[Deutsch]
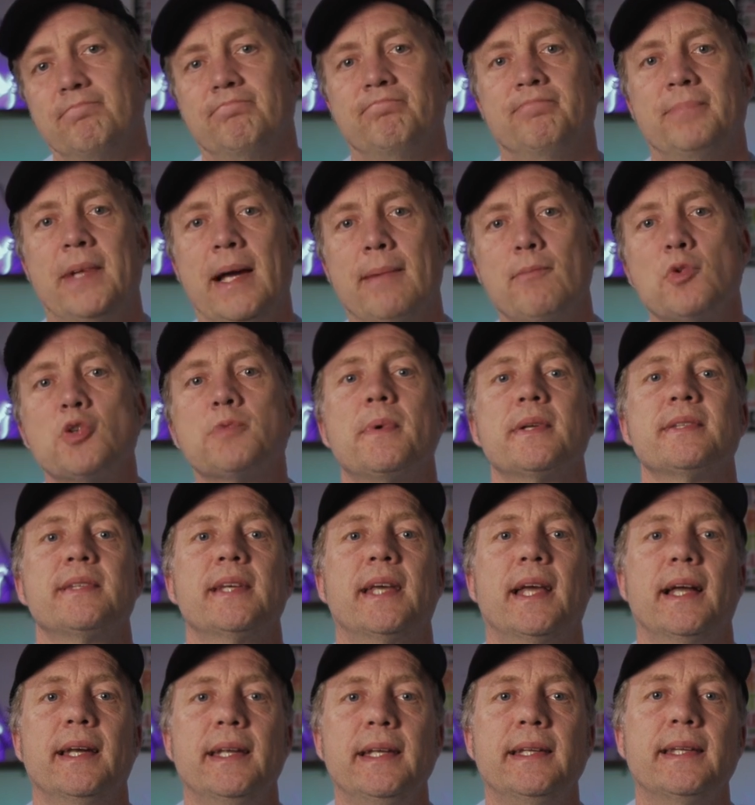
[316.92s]
da muss man
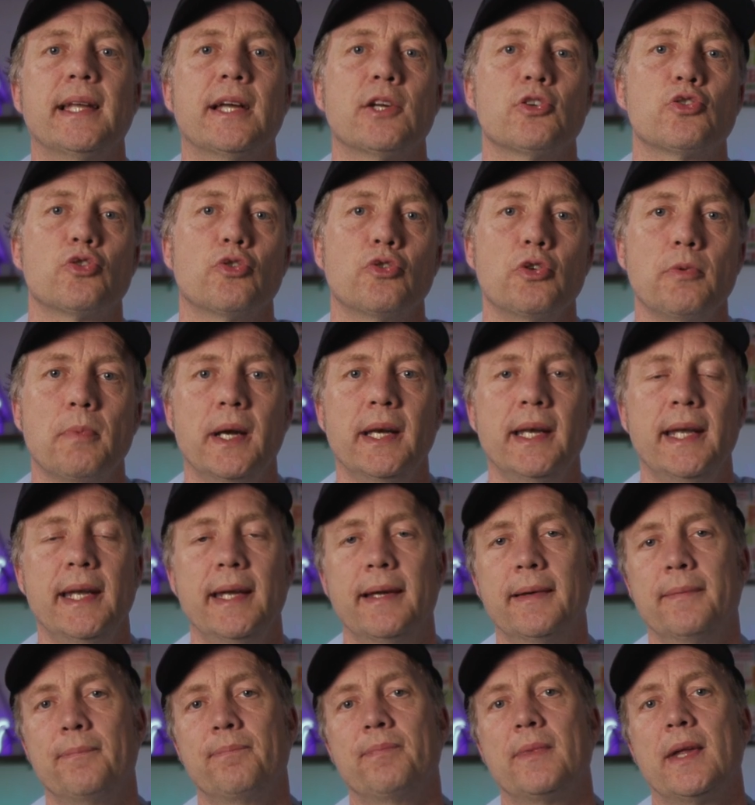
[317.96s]
sicherlich dann schon
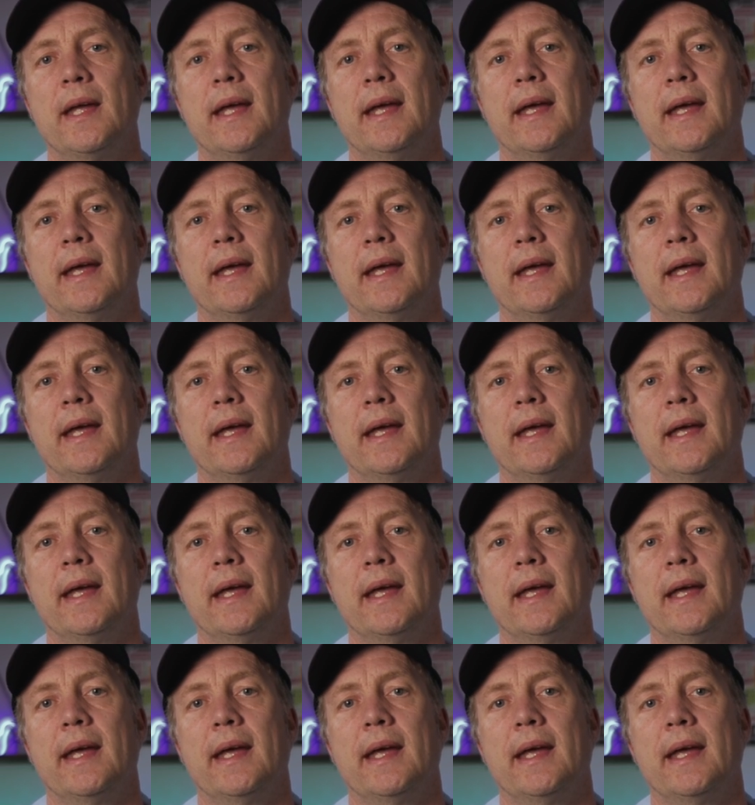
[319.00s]
überlegen,